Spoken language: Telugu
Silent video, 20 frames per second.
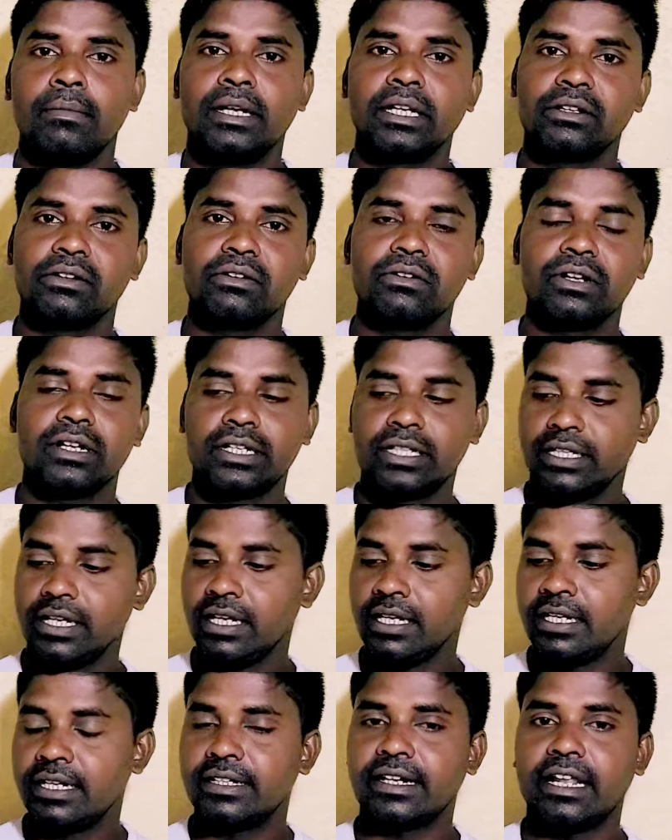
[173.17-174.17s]
మనకు ఒక
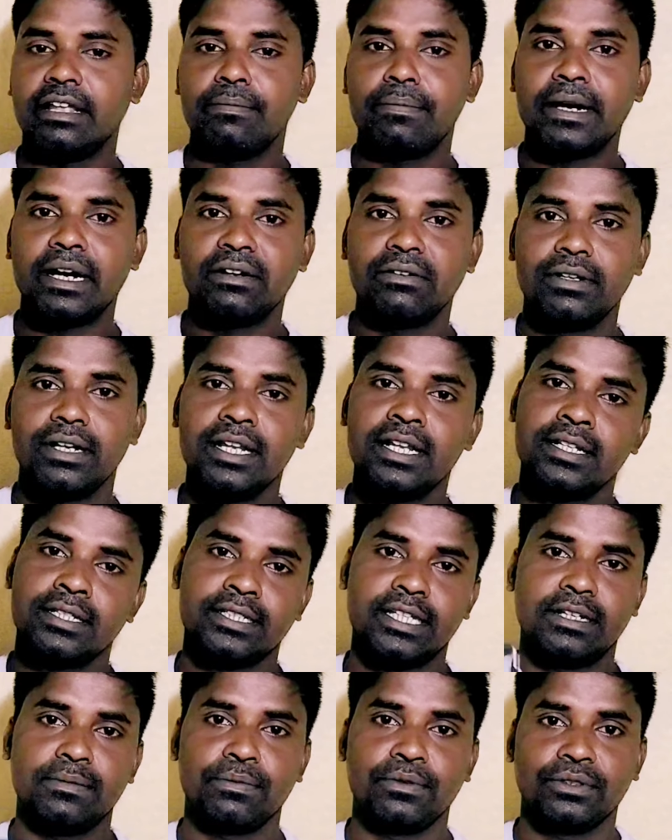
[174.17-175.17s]
ట్రై ప్యాడ్ ఉంటే
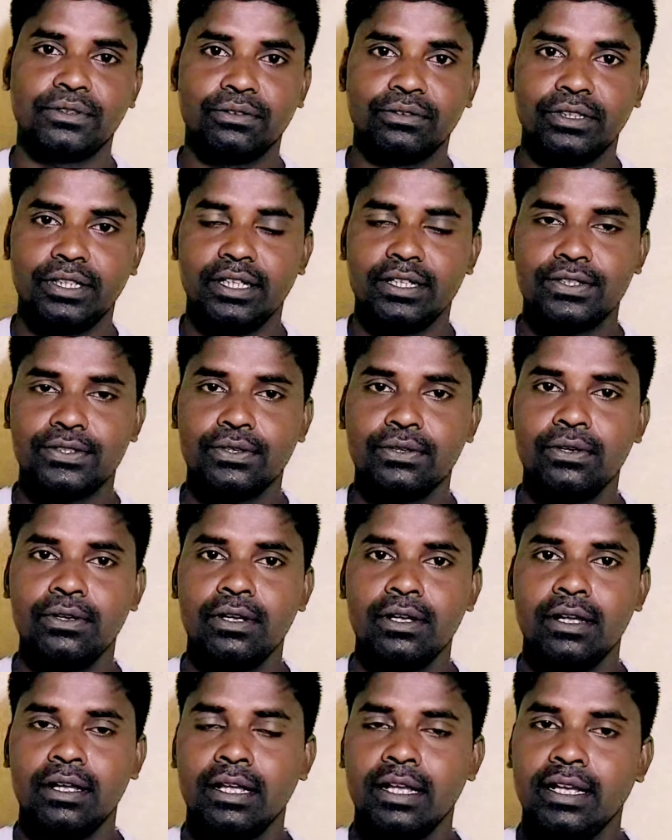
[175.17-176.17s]
సరిపోతుంది సో
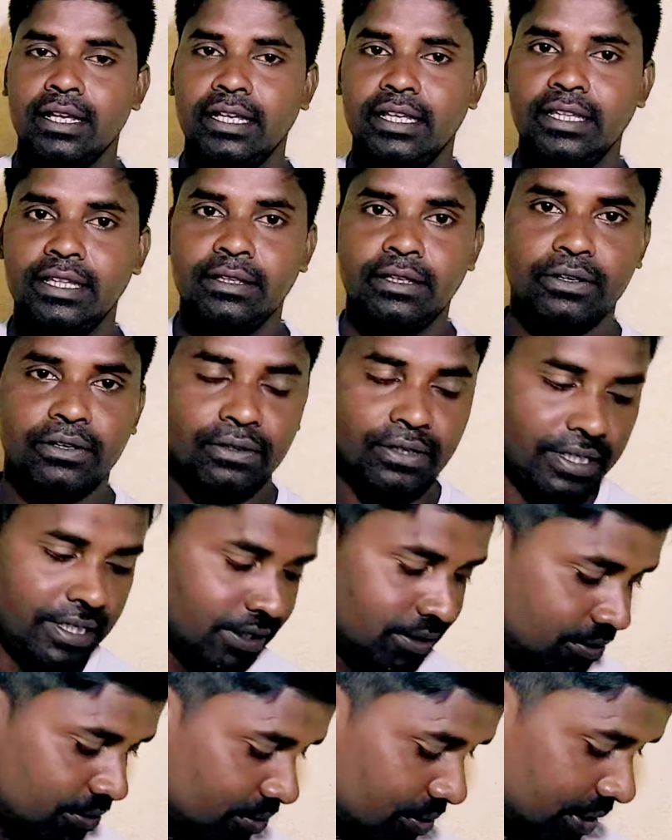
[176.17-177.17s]
ఇది
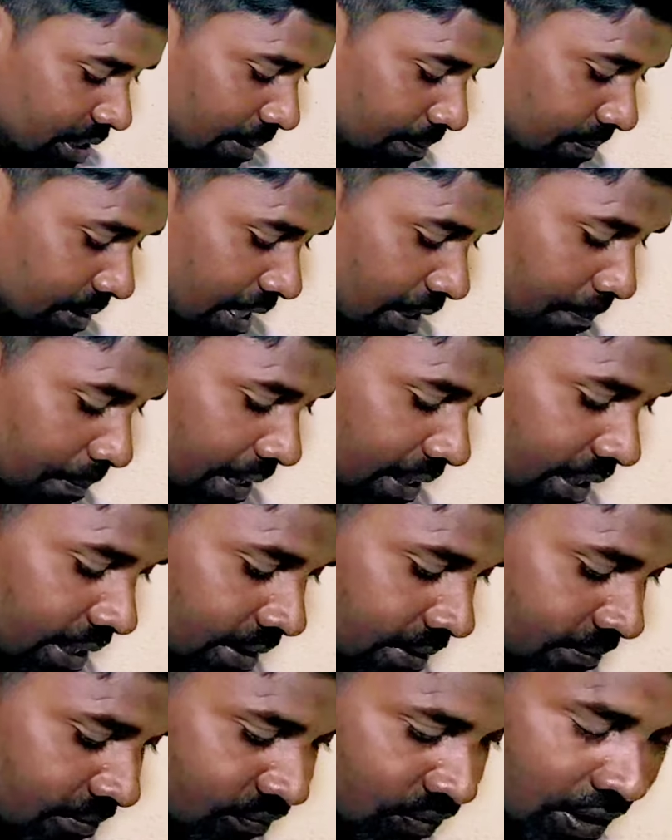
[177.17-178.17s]
ఒకటి టూ స్టెప్స్
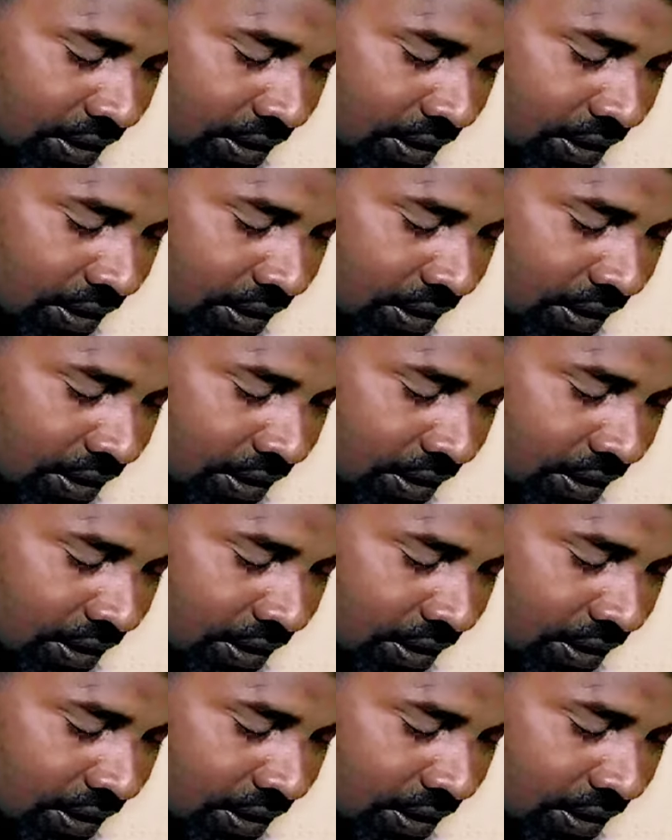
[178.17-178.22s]
అయిపోయినాయి